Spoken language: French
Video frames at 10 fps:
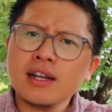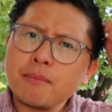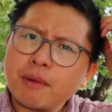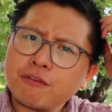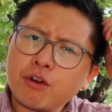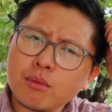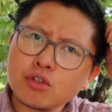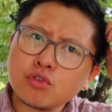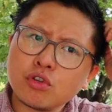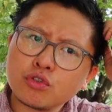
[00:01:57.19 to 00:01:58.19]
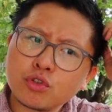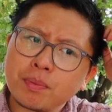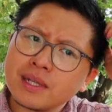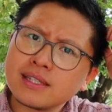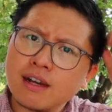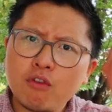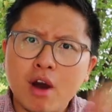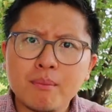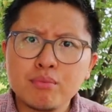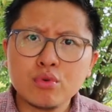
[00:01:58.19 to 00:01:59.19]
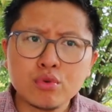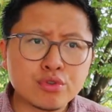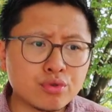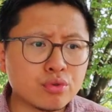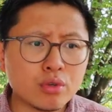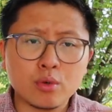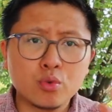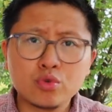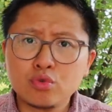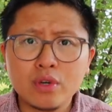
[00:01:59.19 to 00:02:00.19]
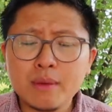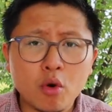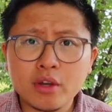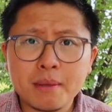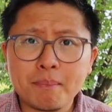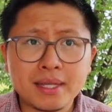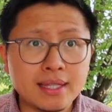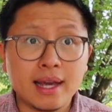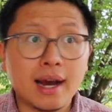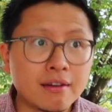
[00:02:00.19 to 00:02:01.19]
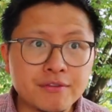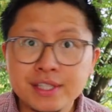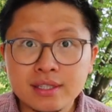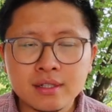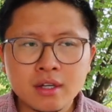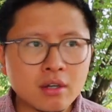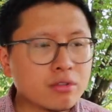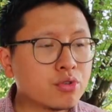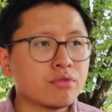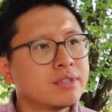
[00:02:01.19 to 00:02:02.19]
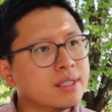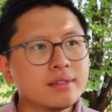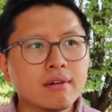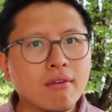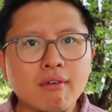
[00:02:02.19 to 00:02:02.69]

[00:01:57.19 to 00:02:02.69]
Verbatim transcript: les performances de l'entreprise, avoir un boulot sûr où tous les mois on est payé à vie, sauf si euh,